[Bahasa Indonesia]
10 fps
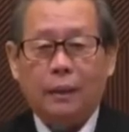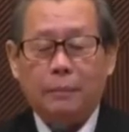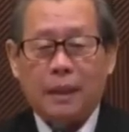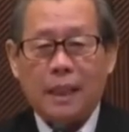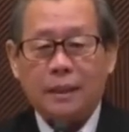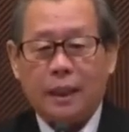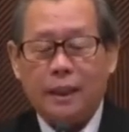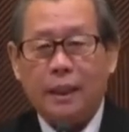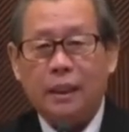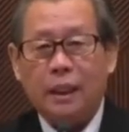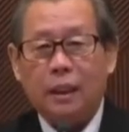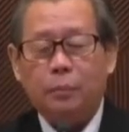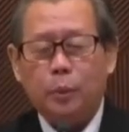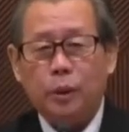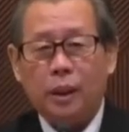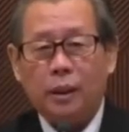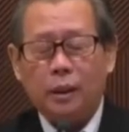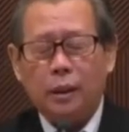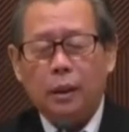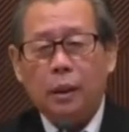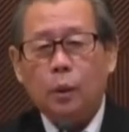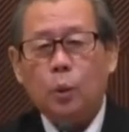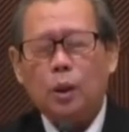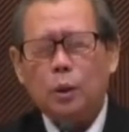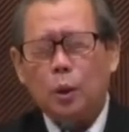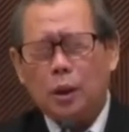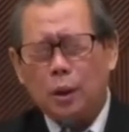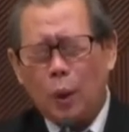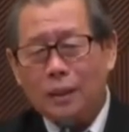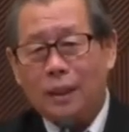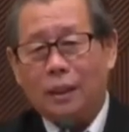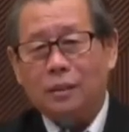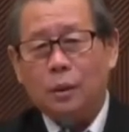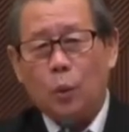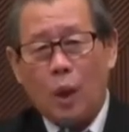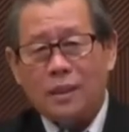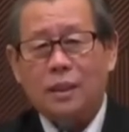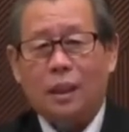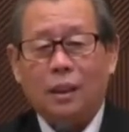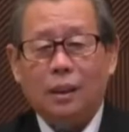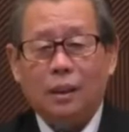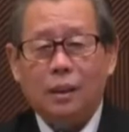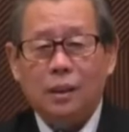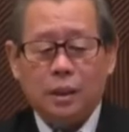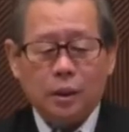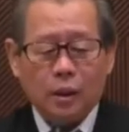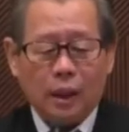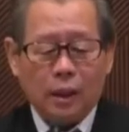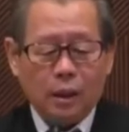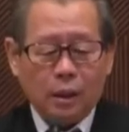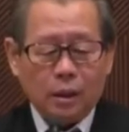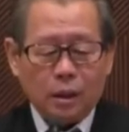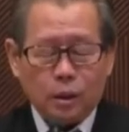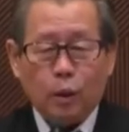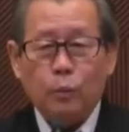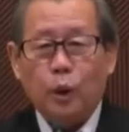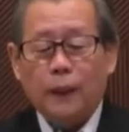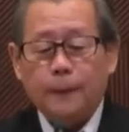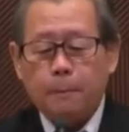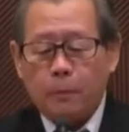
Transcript: merasa dirinya punya kekuatan, kuasa. Disitulah kesombongan.